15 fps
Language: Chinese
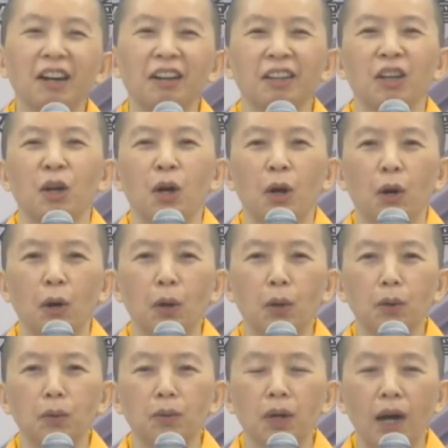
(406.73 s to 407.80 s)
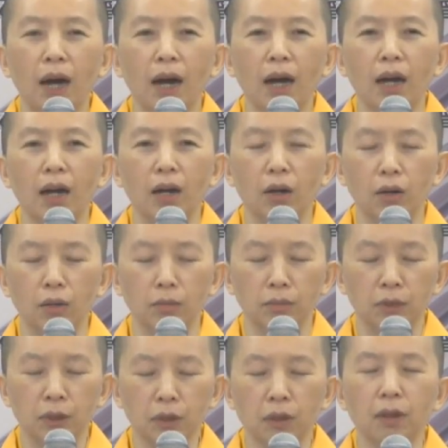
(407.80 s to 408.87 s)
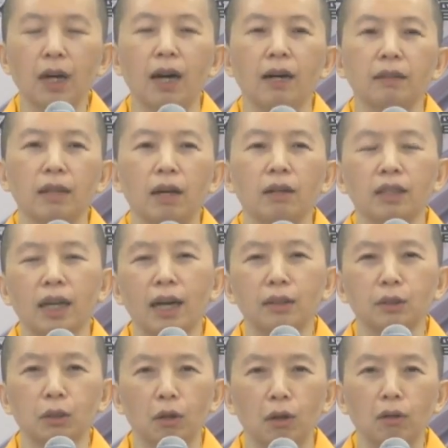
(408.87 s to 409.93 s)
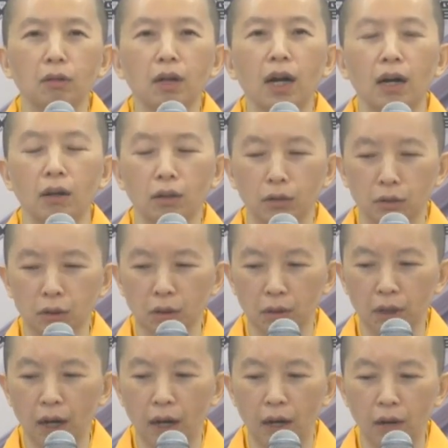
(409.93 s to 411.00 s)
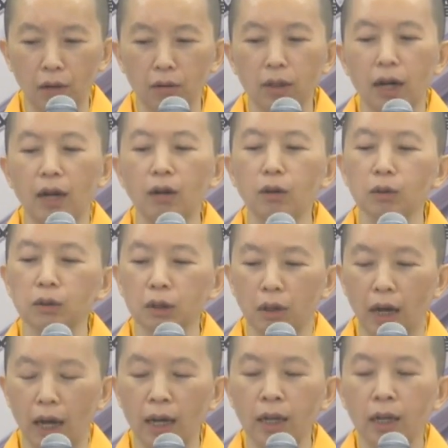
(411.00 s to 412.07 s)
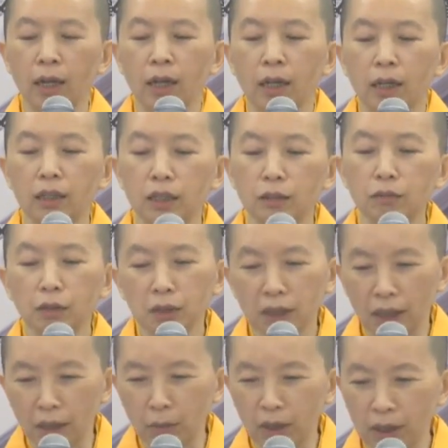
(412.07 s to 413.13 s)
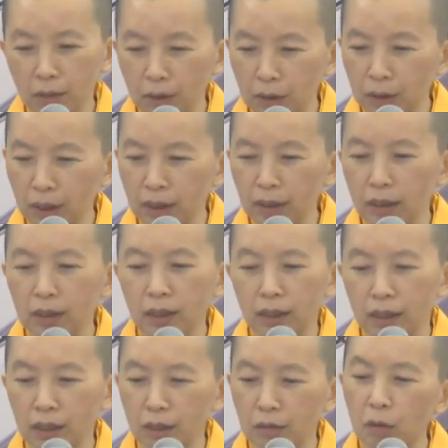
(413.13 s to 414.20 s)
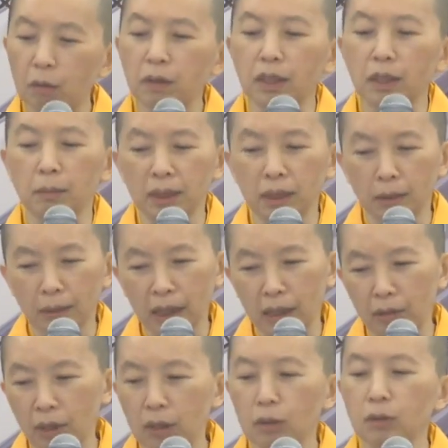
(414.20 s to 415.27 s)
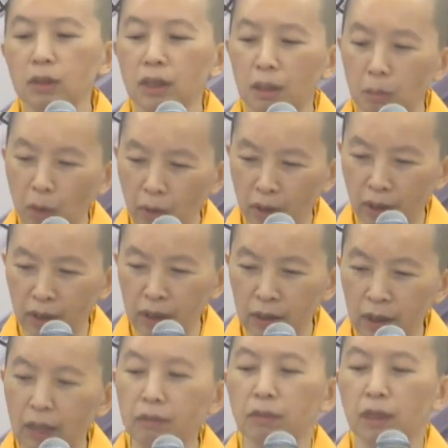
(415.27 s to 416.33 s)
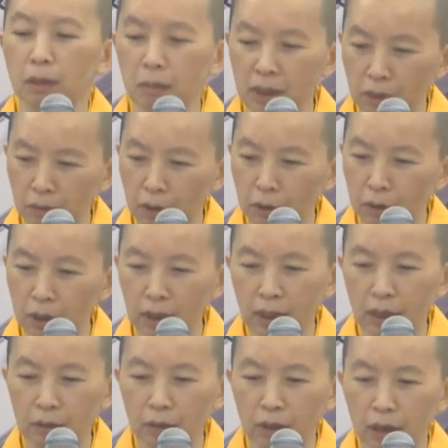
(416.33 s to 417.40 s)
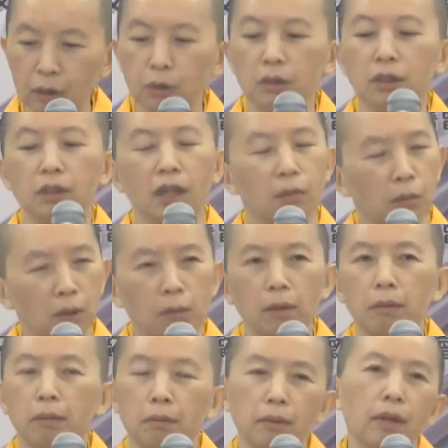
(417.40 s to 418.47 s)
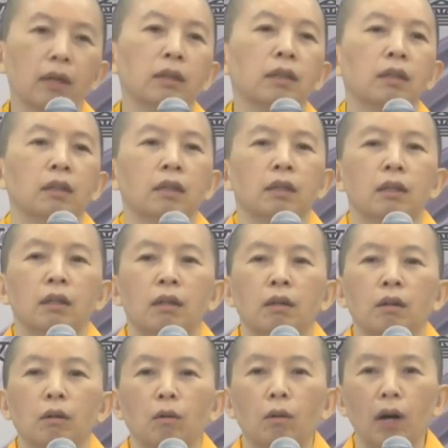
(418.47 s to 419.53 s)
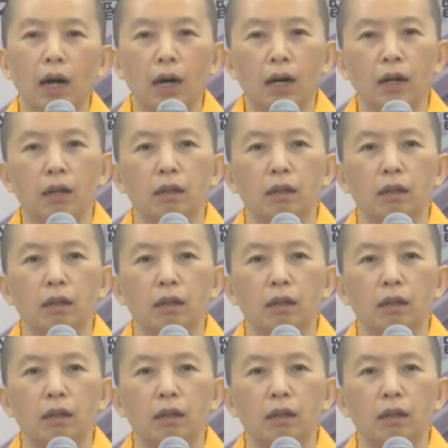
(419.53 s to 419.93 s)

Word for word: 好，嗡啊吽手哈，然后大家就嗡啊吽手哈，嗡啊吽手哈，一心奉献南无根本成上善莲生佛佛，南无大白莲花童子，南无华光自在佛，南无生活中历代传承祖师，南无不对？哇，